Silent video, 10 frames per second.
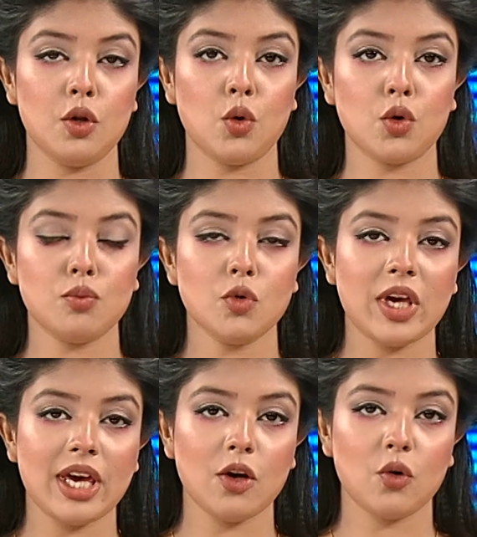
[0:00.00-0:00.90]

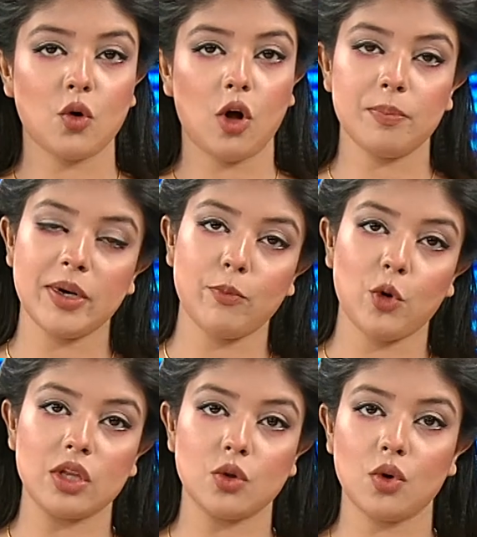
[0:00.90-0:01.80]
লোকমুখে ও গল্পের
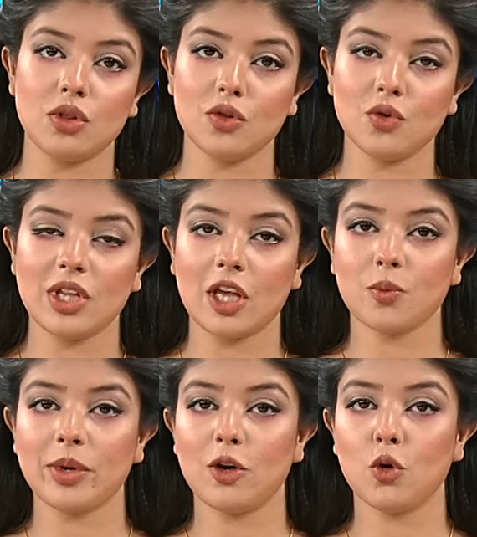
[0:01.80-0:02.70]
বইয়ে দৈত্য
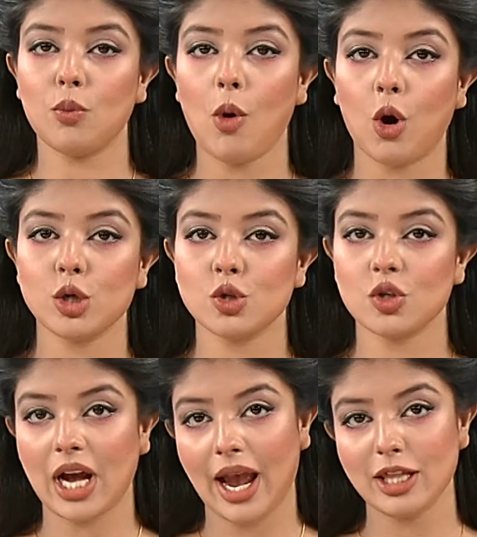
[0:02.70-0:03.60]
দানবের
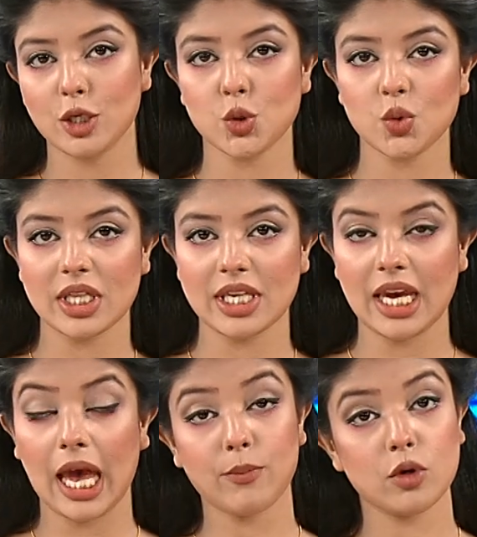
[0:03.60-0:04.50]
লোমহর্ষক কাহিনী
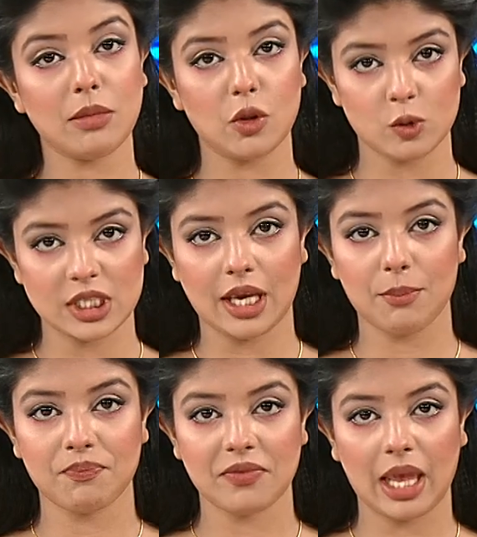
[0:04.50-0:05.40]
শুনেনি এমন মানুষ
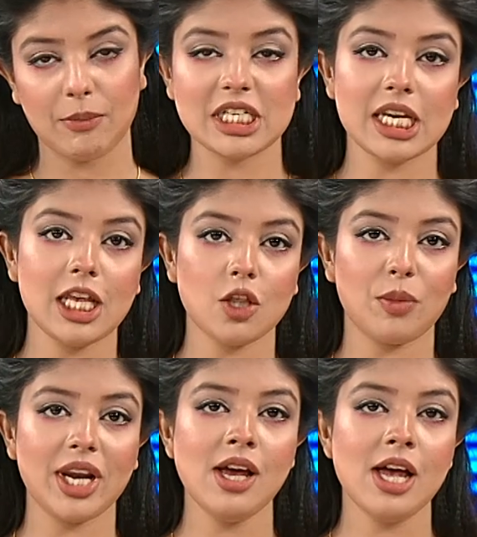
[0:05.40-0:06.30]
নেই এবার সেই
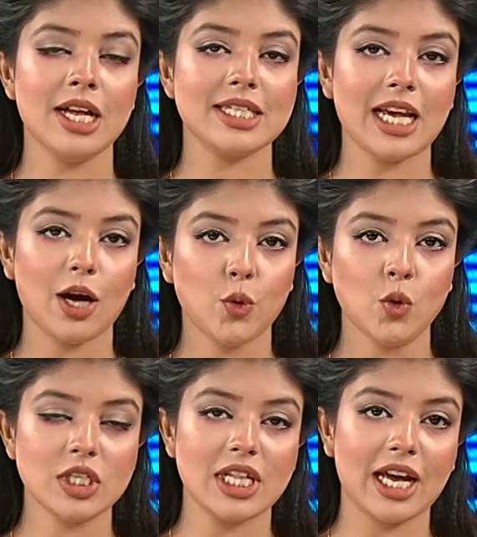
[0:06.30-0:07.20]
দানবের
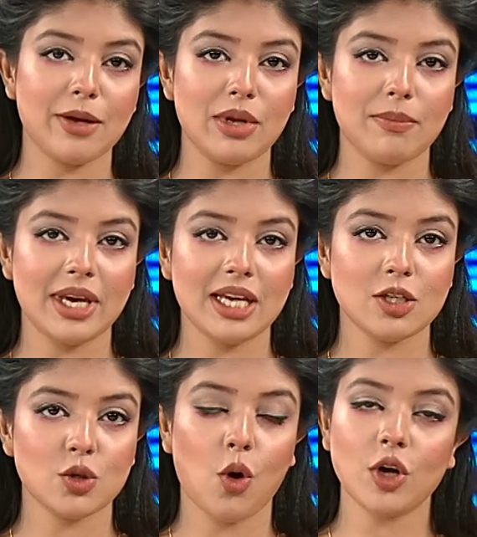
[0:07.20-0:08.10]
চাক্ষুষ দেখা মিলবে
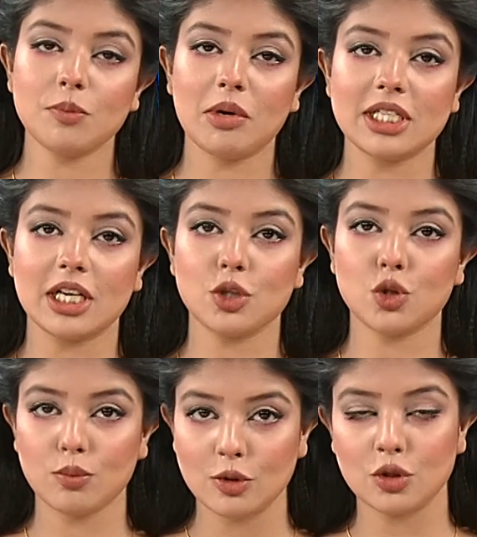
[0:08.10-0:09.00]
কক্সবাজার
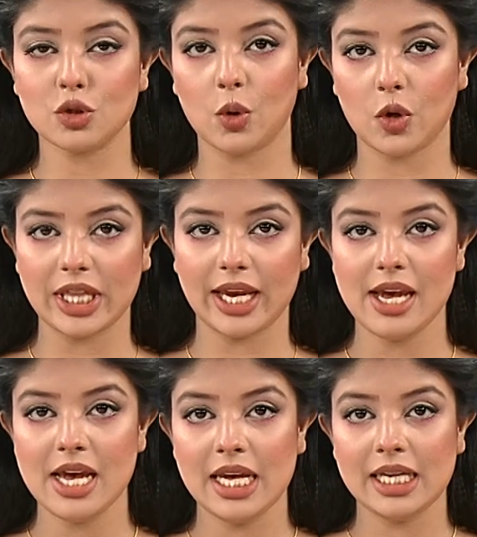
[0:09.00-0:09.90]
সমুদ্র সৈকতে
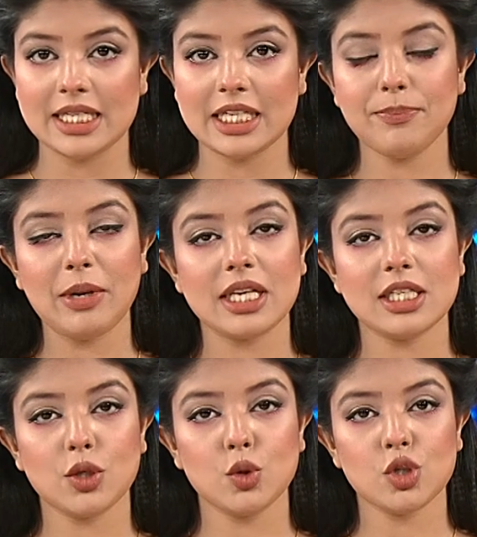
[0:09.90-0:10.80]
যেটি
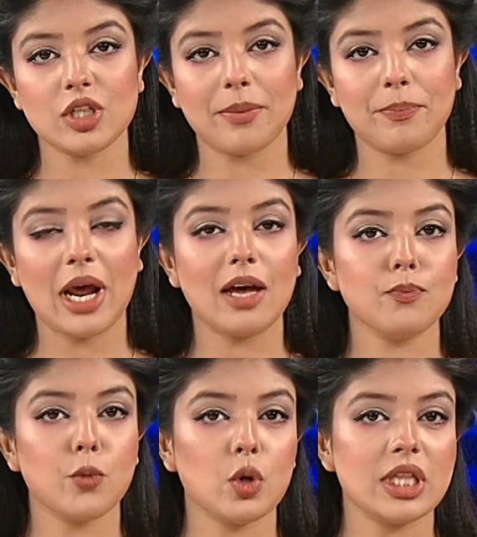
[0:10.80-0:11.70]
প্লাস্টিক দূষণে
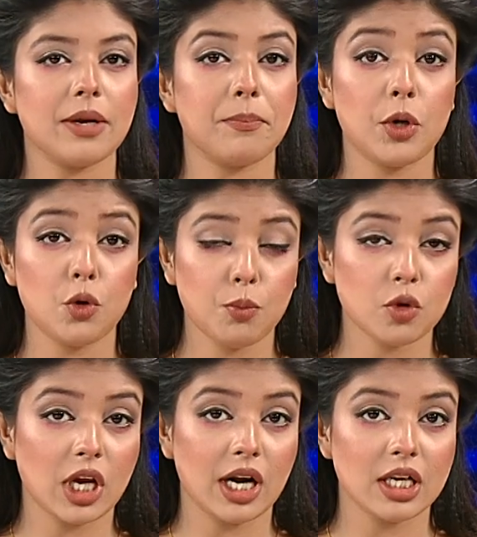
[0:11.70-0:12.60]
প্রাণ প্রকৃতির
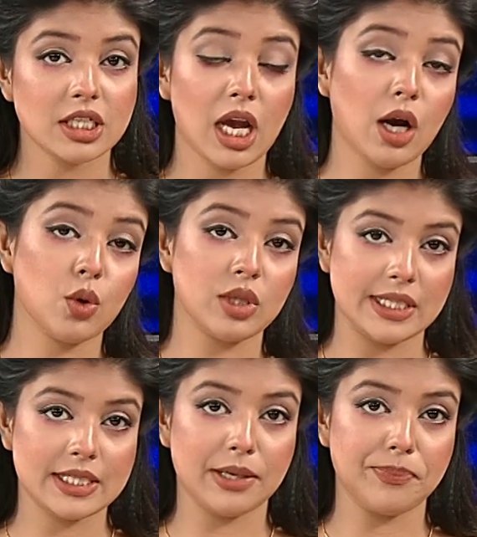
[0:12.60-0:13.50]
বিরূপতার সাক্ষ্য
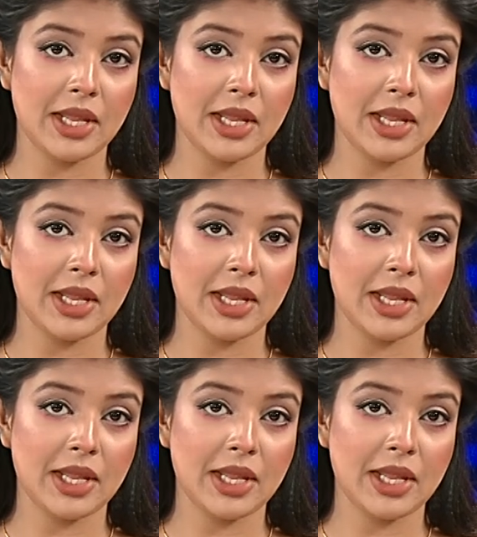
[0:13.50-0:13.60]
দিচ্ছে